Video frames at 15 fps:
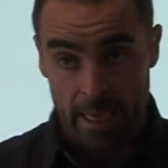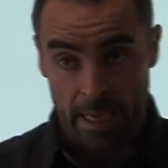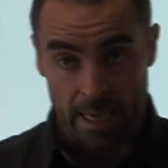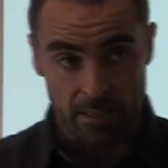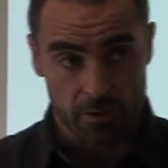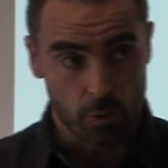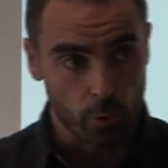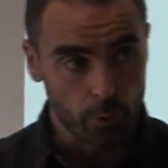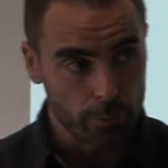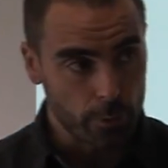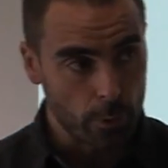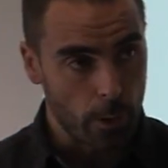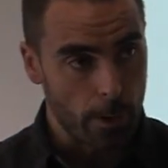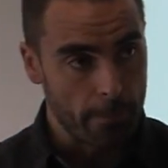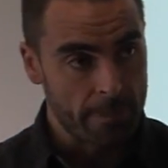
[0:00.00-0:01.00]
Et il se trouve
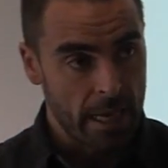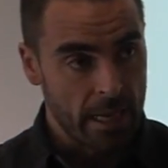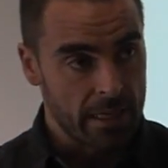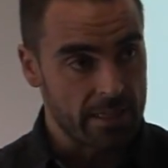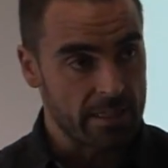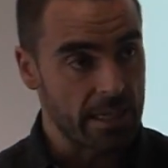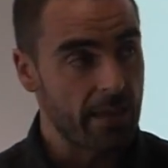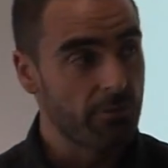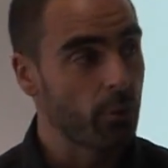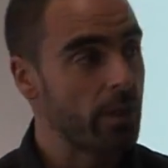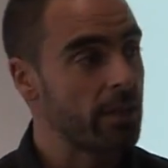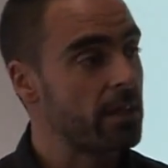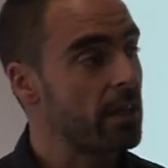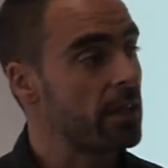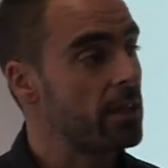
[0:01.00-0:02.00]
que les élèves ont
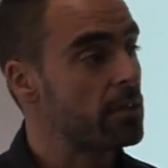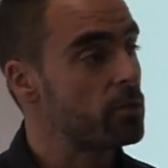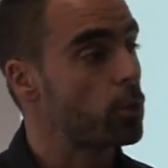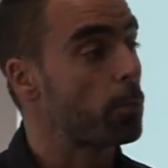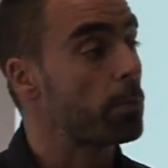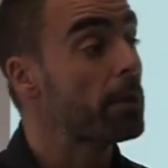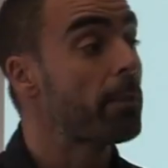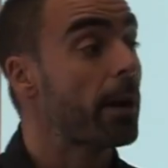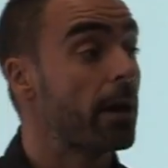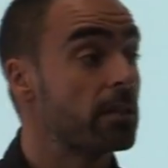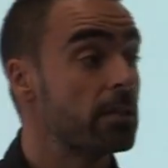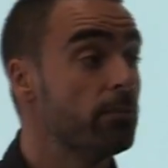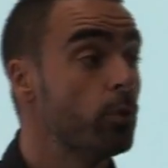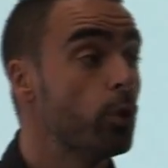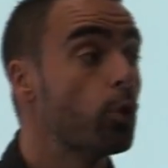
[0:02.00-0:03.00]
été surpris par un
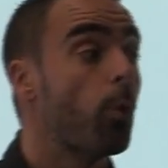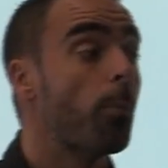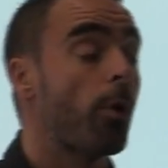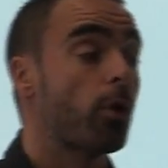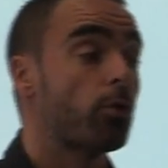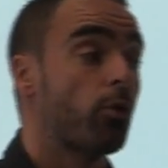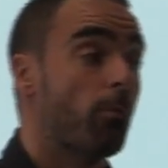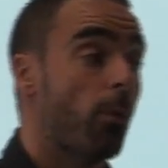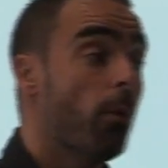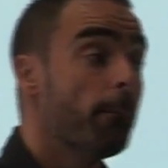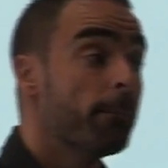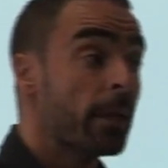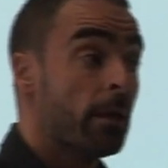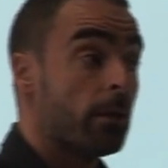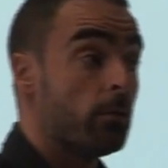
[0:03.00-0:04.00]
type de comportement
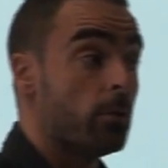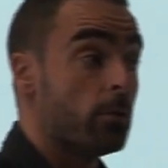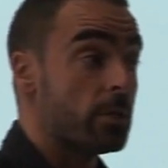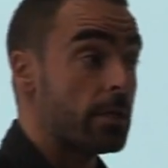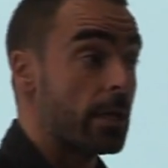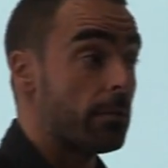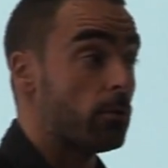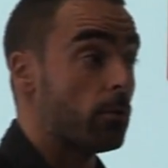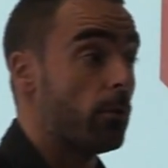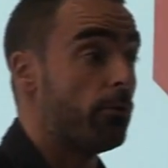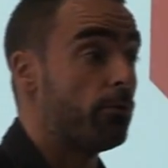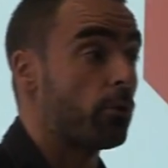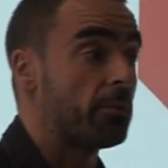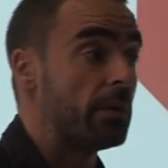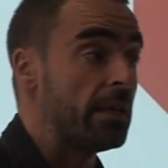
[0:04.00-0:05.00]
de cette
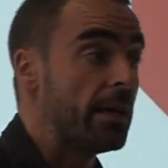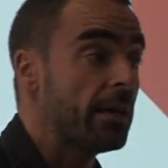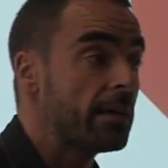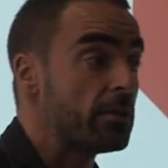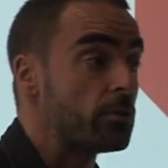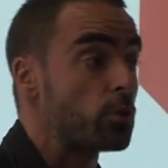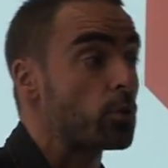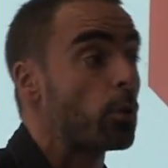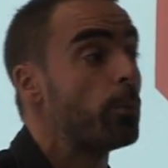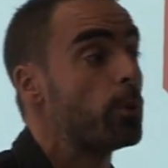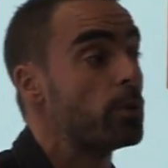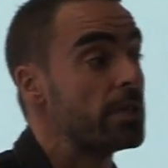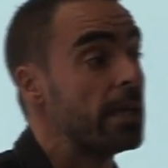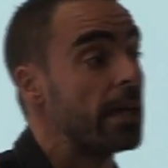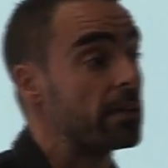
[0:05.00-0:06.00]
fourmilière et ils se sont
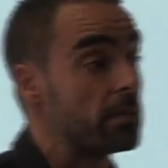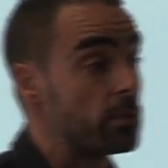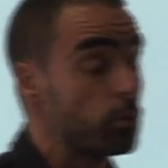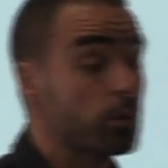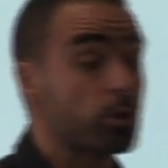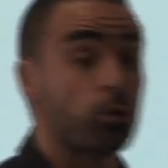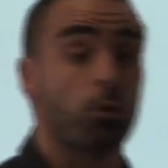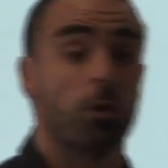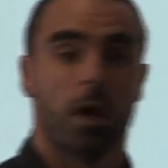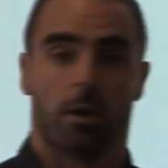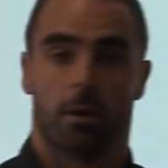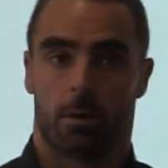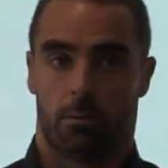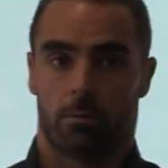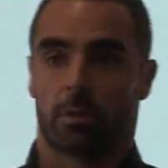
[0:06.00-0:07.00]
posé la question, ils ont
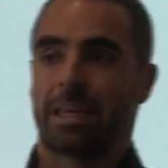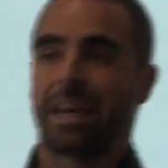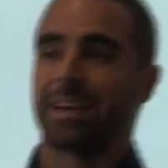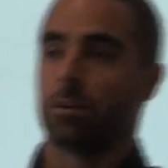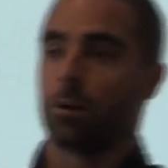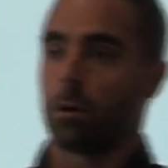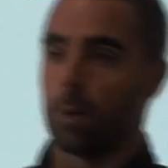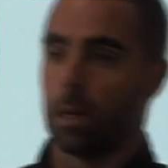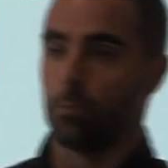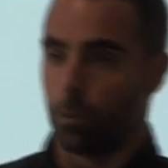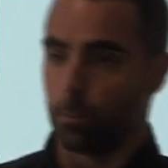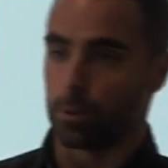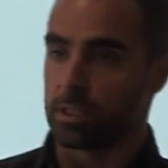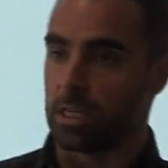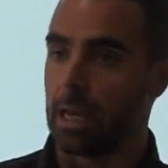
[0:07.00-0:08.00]
très normalement
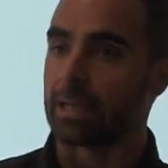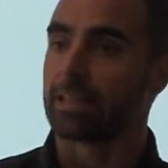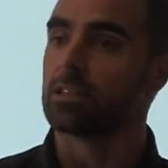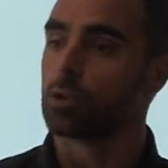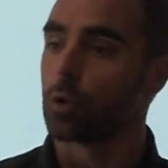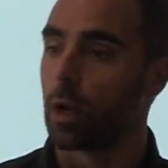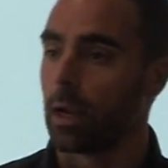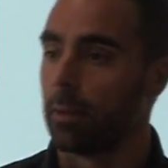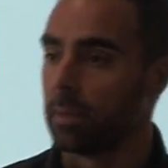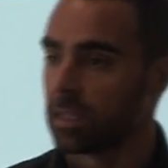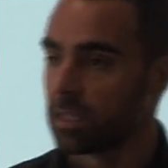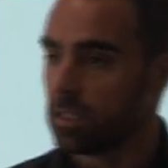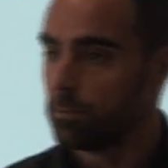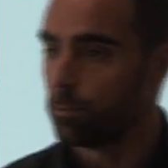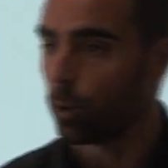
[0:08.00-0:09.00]
poser la question à la
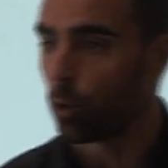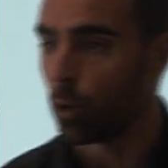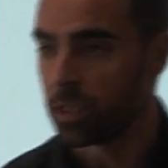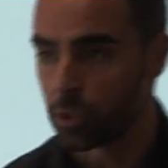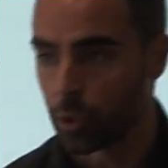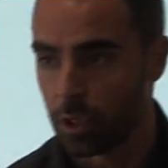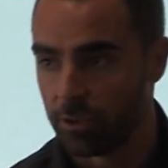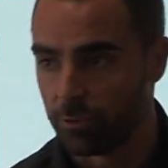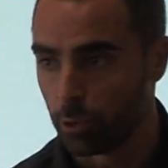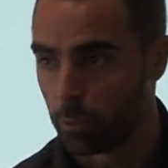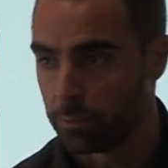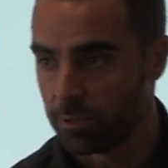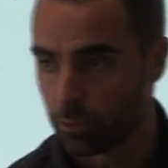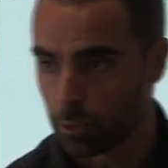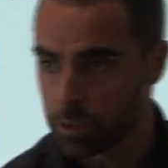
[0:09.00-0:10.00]
maîtresse pourquoi est-ce que les
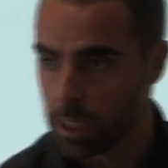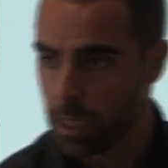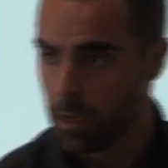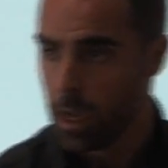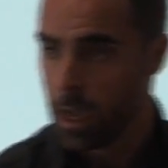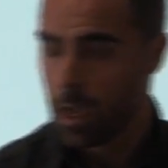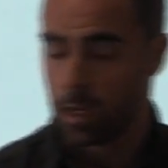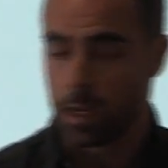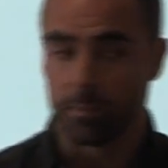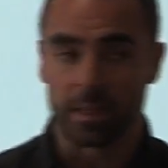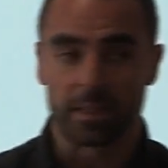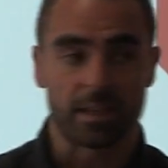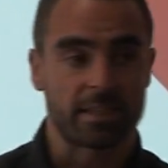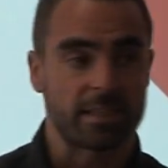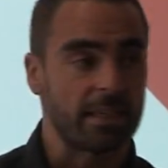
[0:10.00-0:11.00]
fourmis font ça La
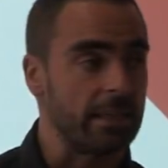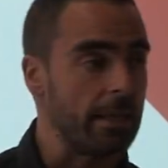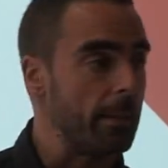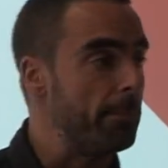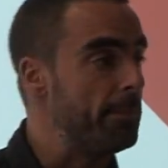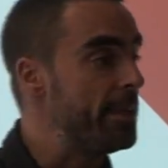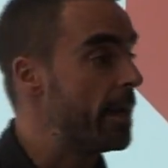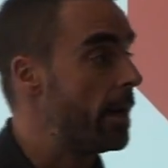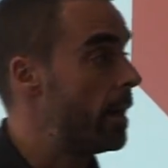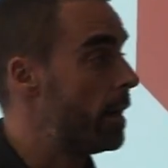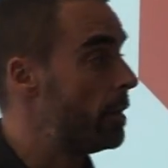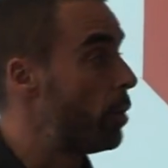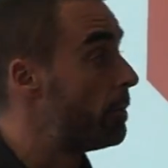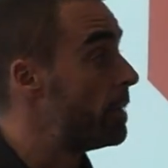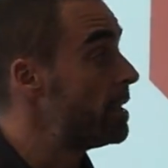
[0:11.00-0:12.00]
maîtresse était
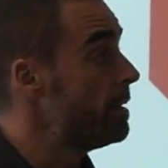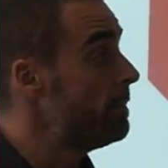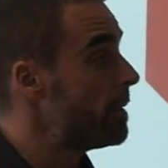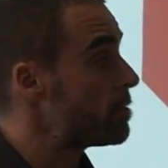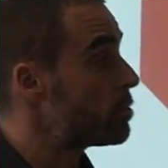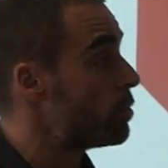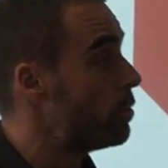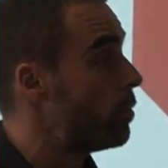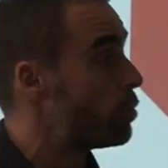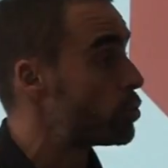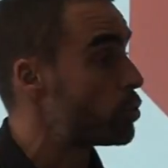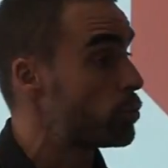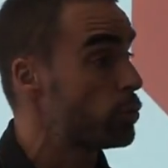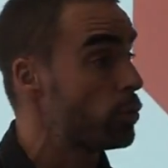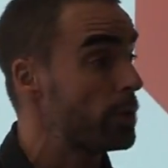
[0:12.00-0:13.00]
bien embêtée parce que
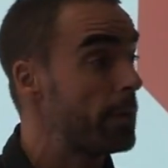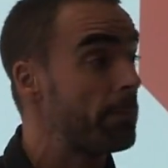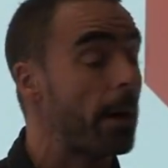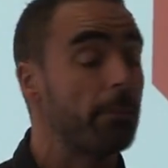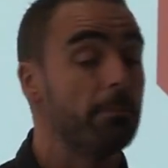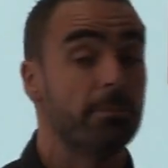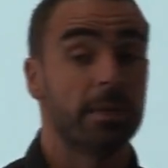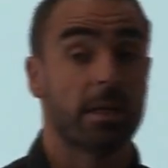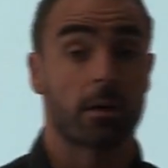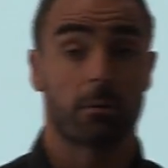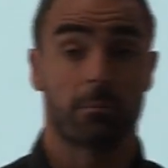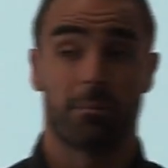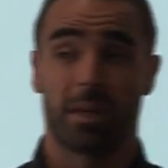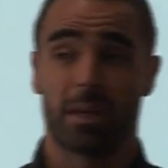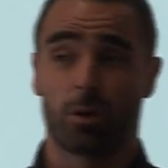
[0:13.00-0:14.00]
on n'est pas
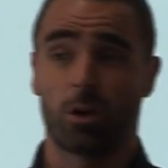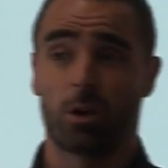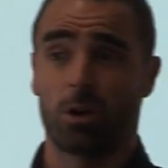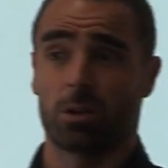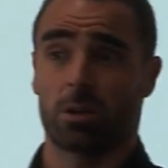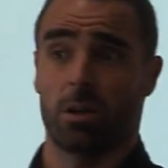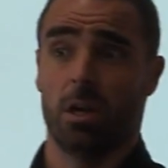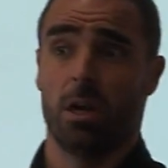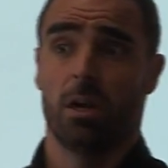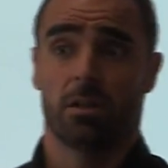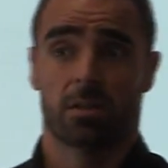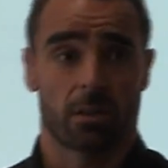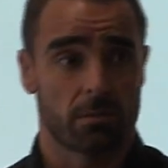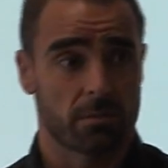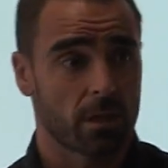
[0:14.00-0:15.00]
myrmécologue.
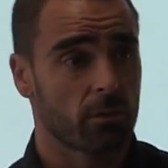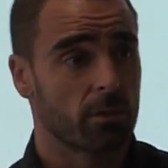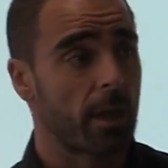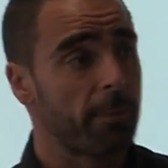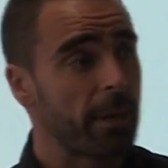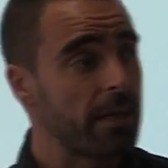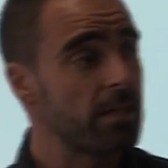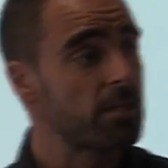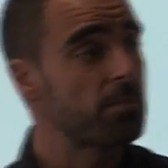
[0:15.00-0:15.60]
C'est comme ça qu'on appelle les